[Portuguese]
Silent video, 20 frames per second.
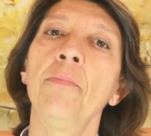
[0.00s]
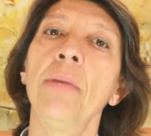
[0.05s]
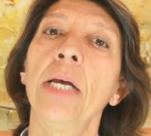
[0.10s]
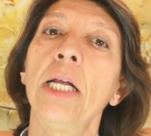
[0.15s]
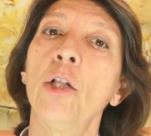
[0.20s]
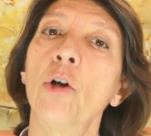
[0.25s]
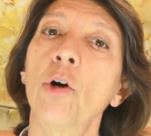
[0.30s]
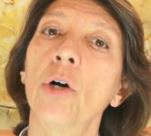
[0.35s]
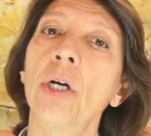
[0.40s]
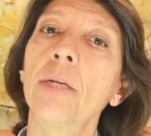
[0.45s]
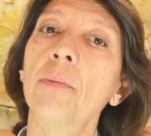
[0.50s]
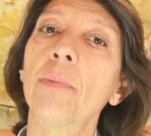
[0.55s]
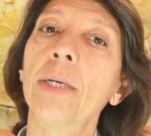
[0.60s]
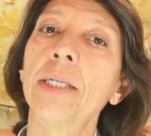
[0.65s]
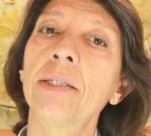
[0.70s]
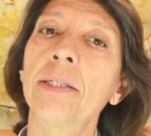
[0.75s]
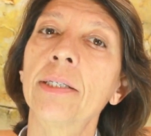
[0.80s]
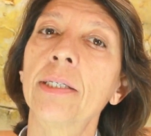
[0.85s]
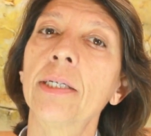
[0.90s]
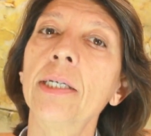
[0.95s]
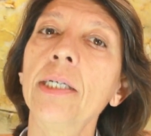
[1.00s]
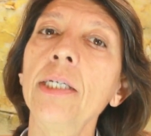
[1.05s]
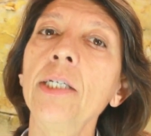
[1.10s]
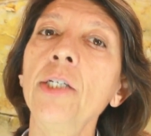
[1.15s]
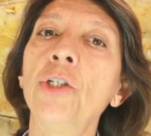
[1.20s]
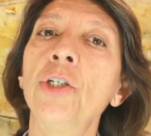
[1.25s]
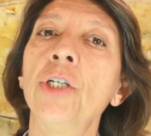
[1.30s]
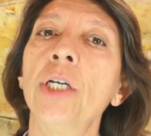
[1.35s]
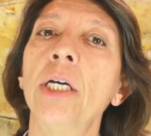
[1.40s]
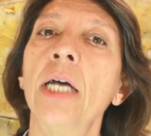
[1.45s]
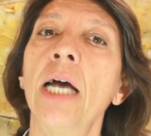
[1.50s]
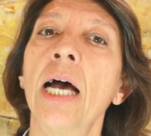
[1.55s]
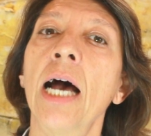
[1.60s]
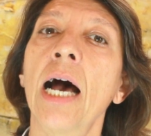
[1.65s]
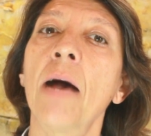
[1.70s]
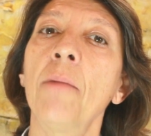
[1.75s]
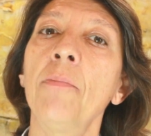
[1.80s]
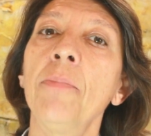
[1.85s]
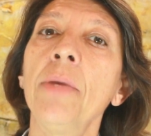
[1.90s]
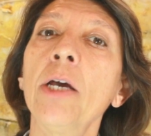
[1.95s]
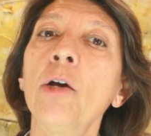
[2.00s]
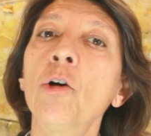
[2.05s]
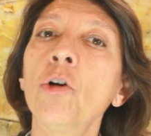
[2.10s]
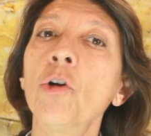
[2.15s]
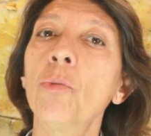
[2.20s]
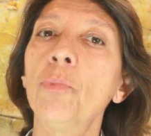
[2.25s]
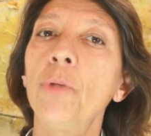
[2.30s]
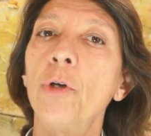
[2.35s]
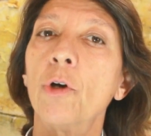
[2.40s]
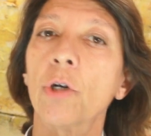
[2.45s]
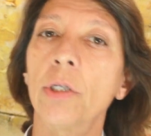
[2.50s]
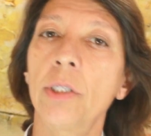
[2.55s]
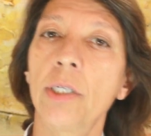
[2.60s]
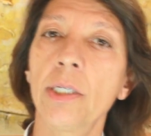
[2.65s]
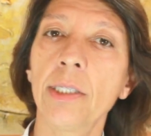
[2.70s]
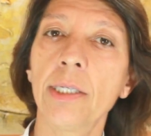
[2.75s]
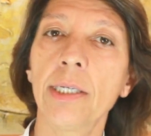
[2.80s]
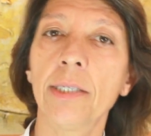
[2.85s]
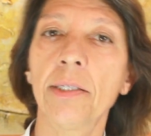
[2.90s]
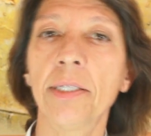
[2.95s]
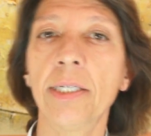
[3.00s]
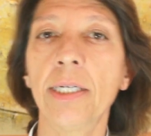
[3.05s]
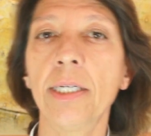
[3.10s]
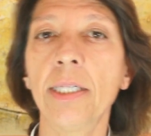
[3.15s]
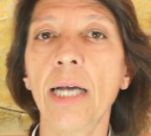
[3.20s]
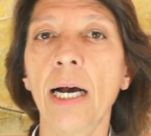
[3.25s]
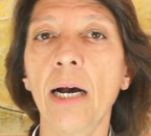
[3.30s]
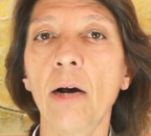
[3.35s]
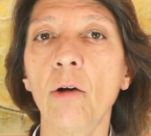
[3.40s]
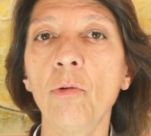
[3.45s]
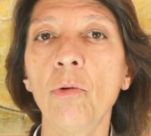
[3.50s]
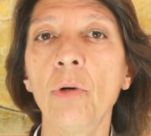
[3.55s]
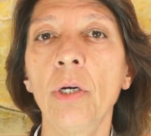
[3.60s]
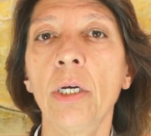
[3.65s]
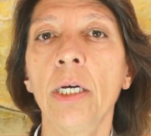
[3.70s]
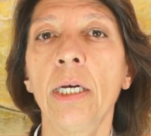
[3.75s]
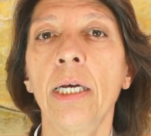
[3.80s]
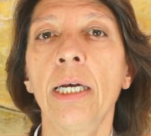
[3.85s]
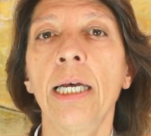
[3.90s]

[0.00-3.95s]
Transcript: Melhora bastante a microbiota intestinal